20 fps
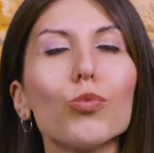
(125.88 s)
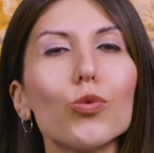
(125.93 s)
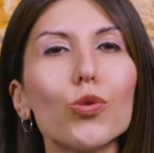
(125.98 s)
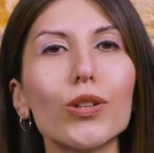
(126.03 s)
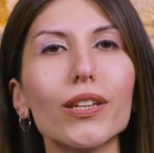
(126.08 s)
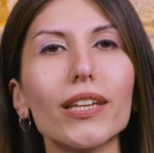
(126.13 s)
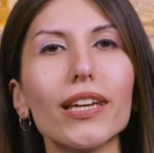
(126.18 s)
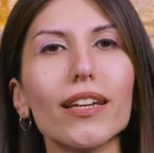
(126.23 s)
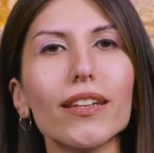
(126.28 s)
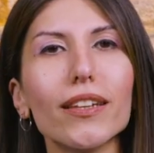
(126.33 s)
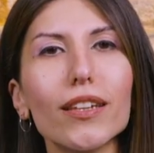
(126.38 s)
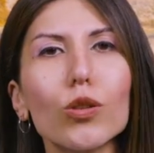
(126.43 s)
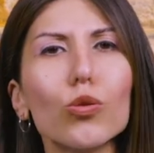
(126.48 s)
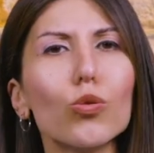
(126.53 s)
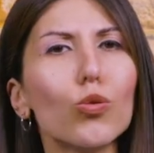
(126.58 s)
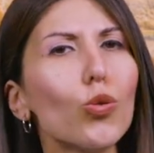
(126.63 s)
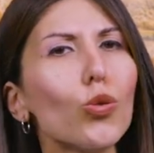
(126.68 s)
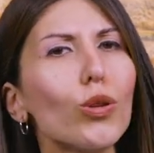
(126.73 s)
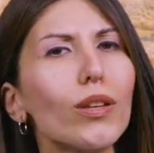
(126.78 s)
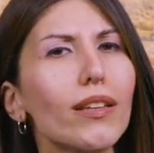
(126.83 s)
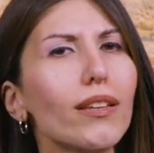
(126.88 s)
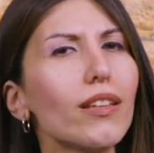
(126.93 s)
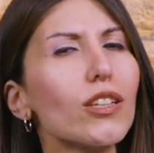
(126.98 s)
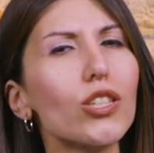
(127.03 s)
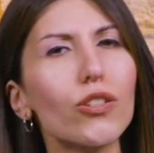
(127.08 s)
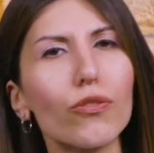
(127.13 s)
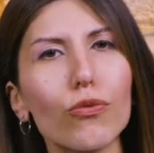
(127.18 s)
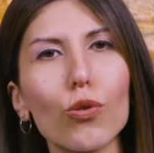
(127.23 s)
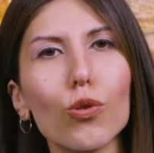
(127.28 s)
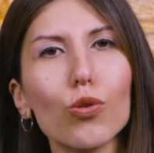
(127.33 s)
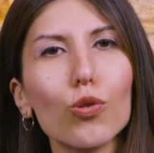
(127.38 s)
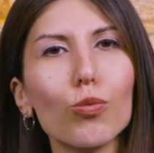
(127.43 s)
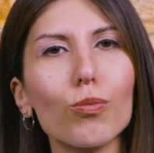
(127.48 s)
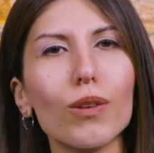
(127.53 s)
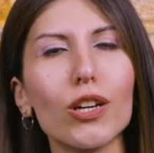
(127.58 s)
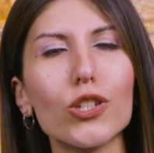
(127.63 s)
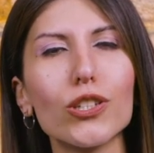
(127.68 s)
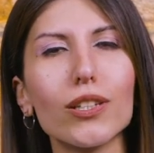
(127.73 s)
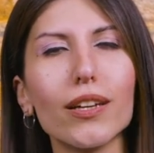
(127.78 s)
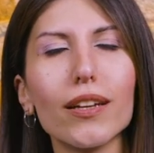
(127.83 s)
Bunun yerine tül ya da şifon
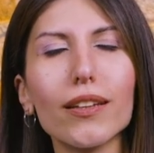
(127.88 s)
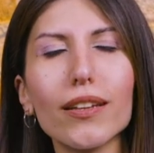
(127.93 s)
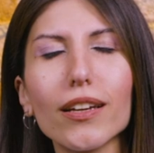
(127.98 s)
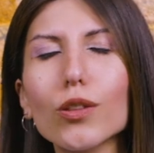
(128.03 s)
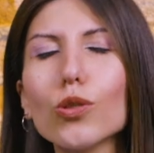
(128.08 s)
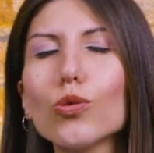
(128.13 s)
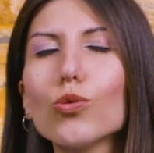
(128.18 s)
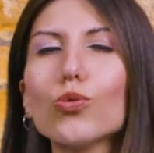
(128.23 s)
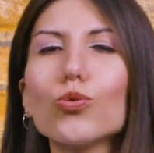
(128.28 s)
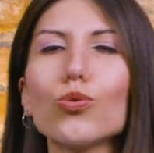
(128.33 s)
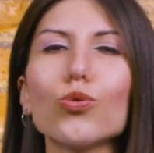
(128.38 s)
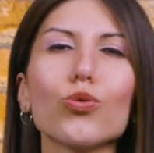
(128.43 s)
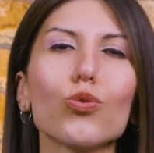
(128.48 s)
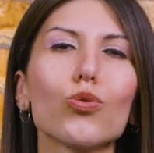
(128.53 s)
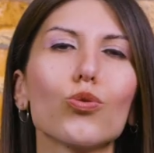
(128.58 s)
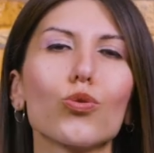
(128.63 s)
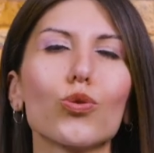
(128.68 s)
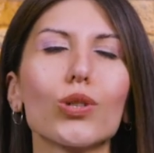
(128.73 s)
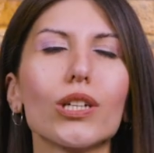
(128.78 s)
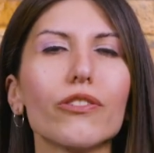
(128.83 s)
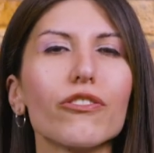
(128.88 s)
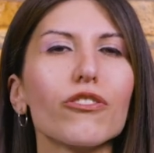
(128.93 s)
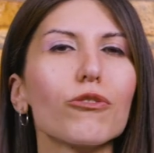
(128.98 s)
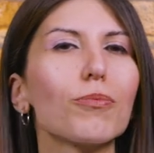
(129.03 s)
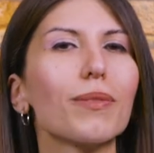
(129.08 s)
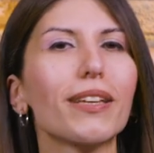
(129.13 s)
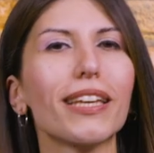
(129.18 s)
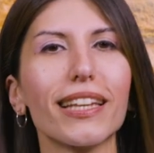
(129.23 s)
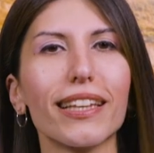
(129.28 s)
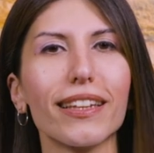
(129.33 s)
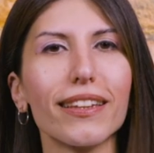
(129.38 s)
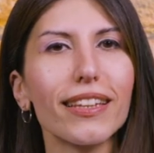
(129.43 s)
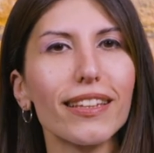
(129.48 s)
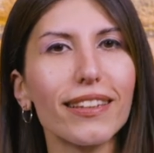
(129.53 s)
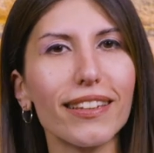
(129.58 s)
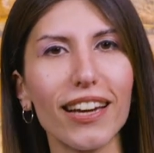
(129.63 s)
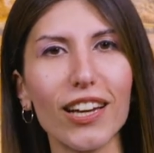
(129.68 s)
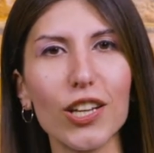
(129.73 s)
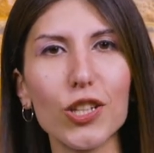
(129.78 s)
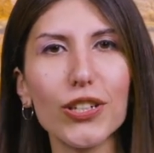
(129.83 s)
kumaşlardan uçuş uçuş hafif bir gelinlik
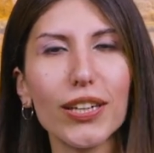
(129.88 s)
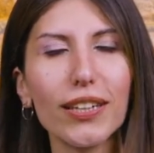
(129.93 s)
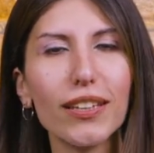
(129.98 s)
tercih